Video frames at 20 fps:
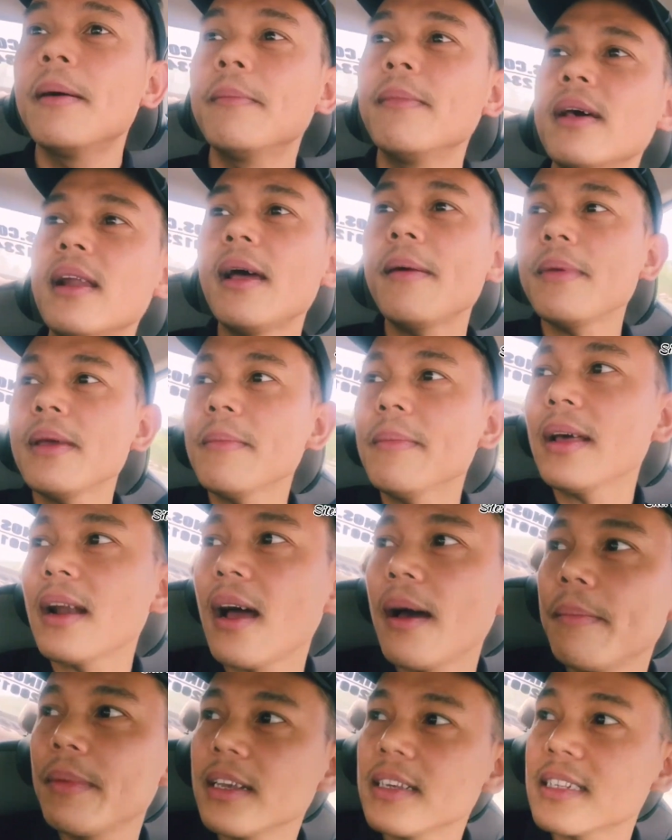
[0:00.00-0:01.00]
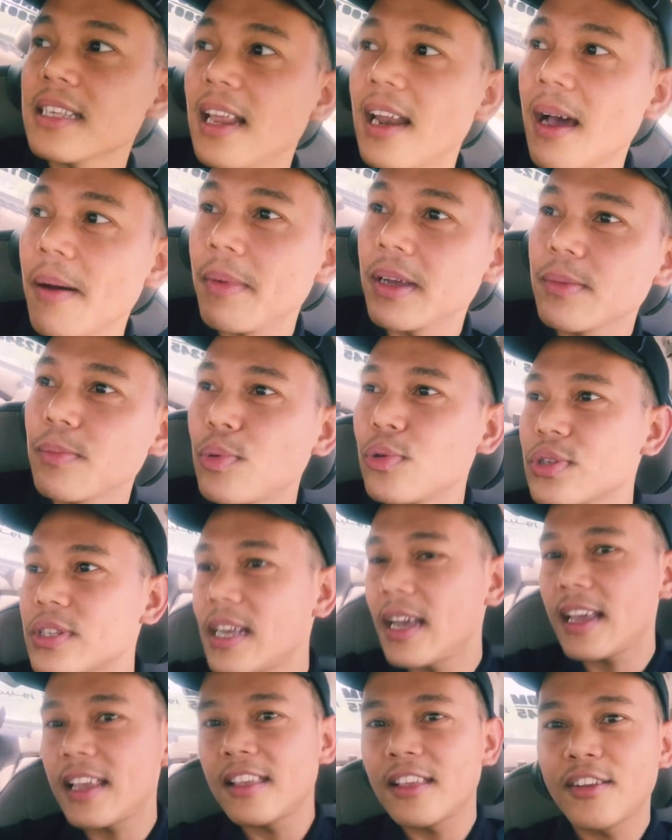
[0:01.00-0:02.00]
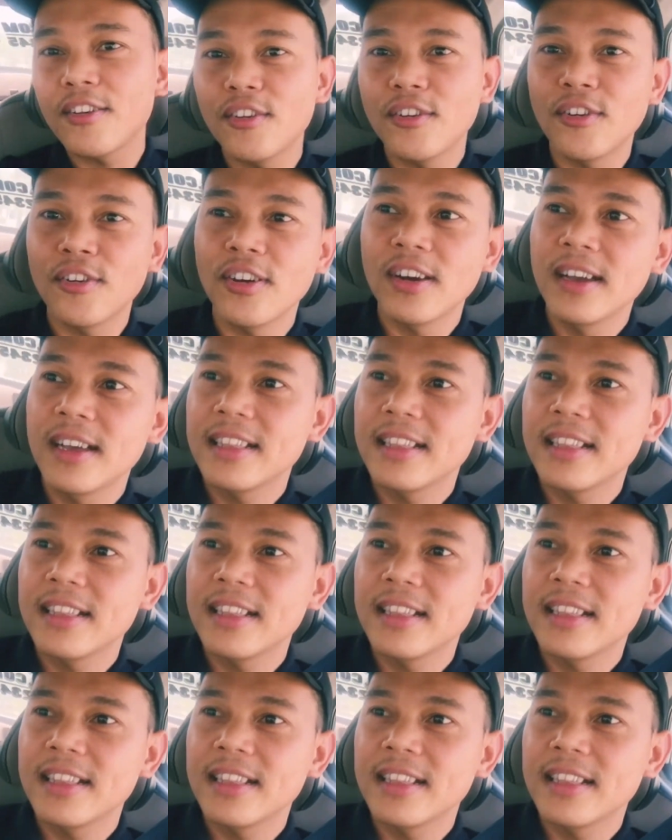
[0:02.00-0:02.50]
maraming maraming salamat po sa inyo.